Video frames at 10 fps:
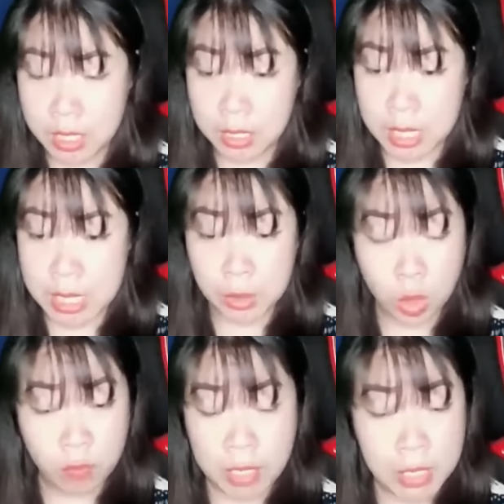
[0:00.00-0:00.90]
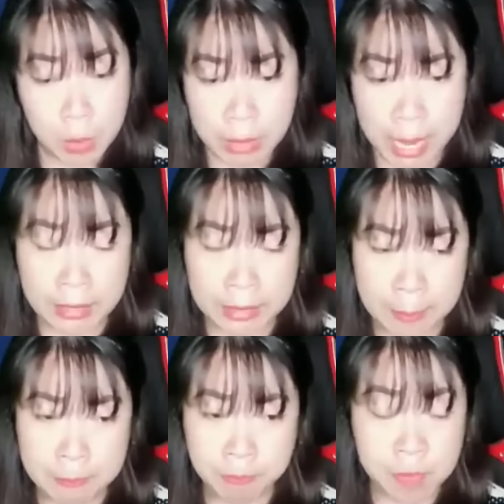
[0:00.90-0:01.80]
Nhưng tôi vẫn không an
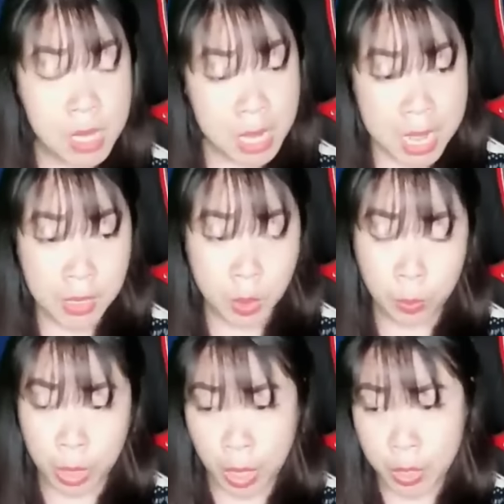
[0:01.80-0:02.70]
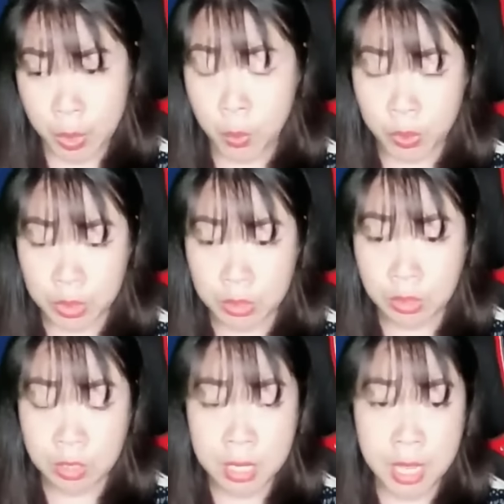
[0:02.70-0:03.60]
tâm, liên tục nói đủ thứ.